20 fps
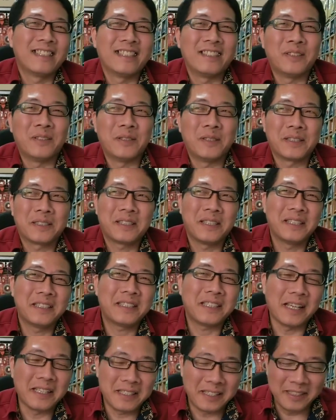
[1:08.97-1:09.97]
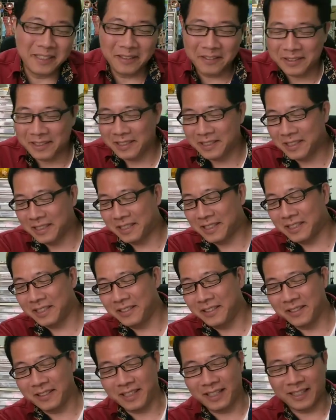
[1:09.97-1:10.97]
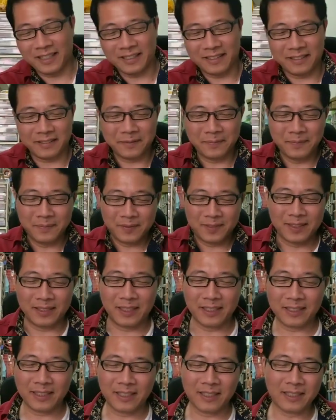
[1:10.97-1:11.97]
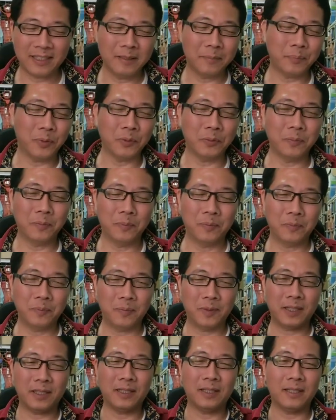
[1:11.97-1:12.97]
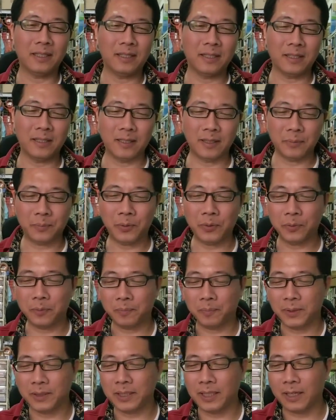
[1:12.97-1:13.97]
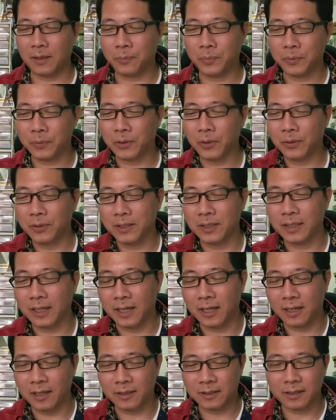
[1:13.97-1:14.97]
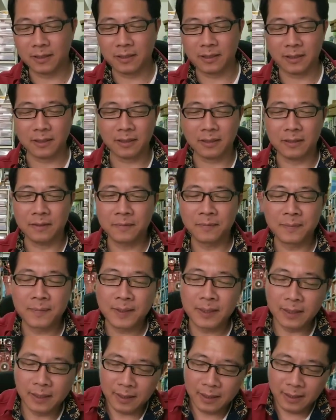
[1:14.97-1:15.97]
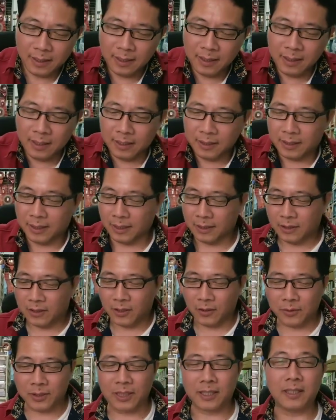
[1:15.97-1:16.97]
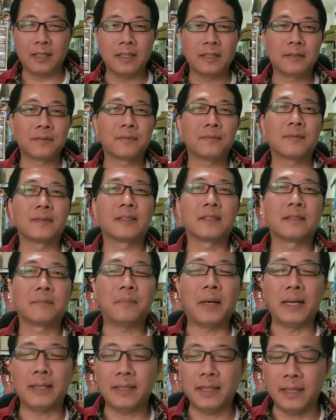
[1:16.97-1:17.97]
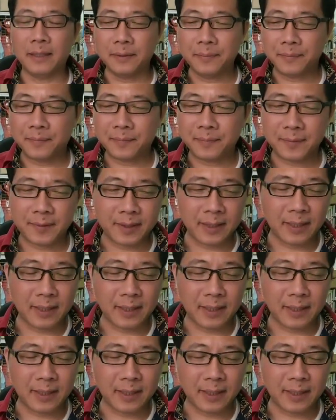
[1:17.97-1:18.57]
那个我先暂时留着自己用啊，哈，那这个是普那个普比较普通的啊，这个先送这个排垫，